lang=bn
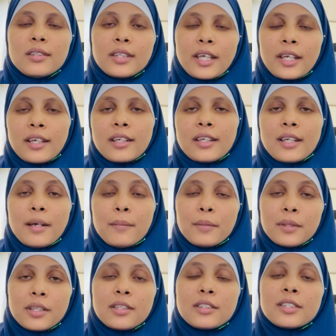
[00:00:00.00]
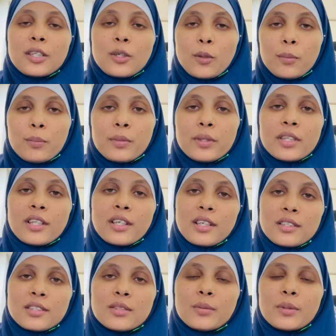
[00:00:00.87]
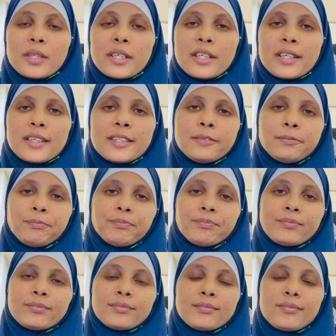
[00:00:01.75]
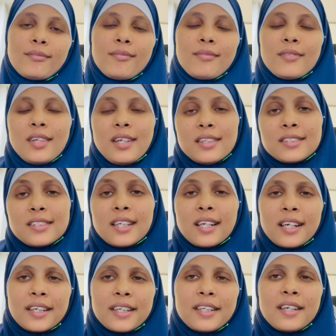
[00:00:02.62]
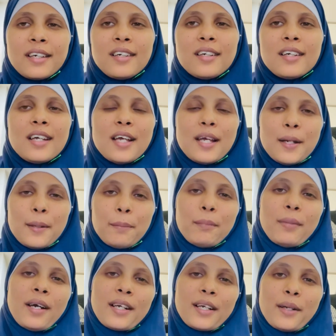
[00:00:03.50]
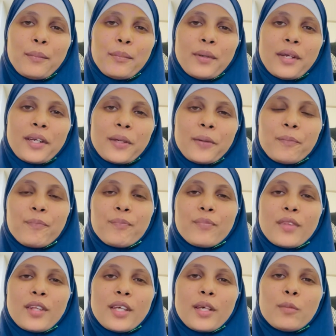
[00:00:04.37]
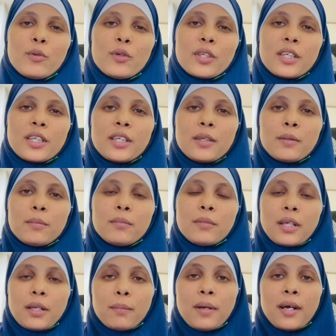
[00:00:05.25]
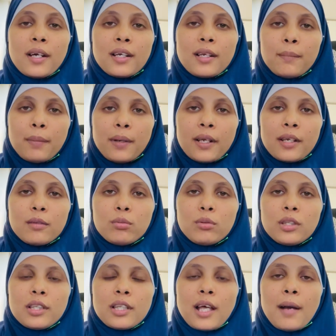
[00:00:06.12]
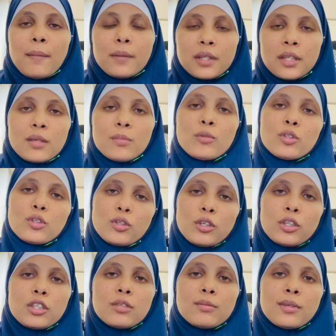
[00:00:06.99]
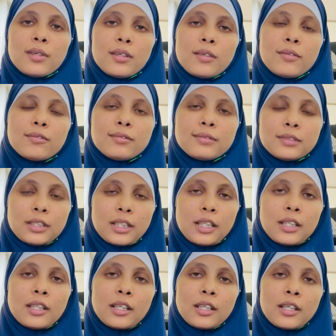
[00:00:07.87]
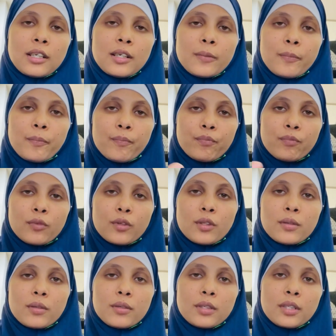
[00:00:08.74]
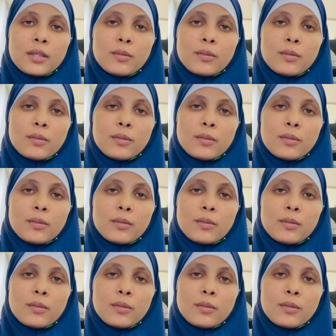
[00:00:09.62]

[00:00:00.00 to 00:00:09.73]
এখানে আমাদের যে কোম্পানিতে কাজ করি এখানে যারা কিনা বাংলা পারে এবং কি মানে বাংলা পারে বলতে আমাদের মতো হয়তো বা তাদের কি